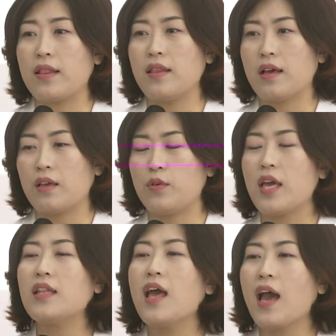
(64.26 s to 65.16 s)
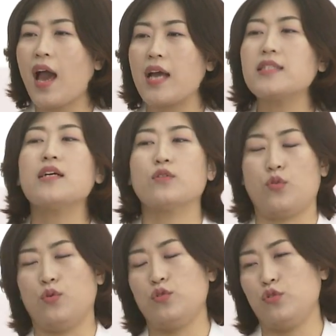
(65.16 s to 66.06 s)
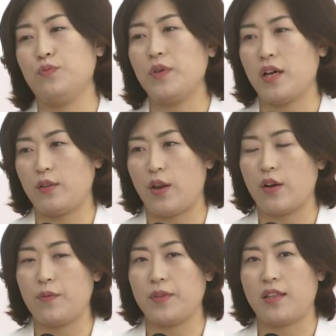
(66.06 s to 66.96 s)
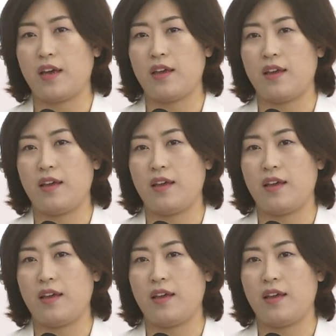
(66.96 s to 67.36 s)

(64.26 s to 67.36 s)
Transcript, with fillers: 만나기 위한 가장 좋은 준비가 될 겁니다.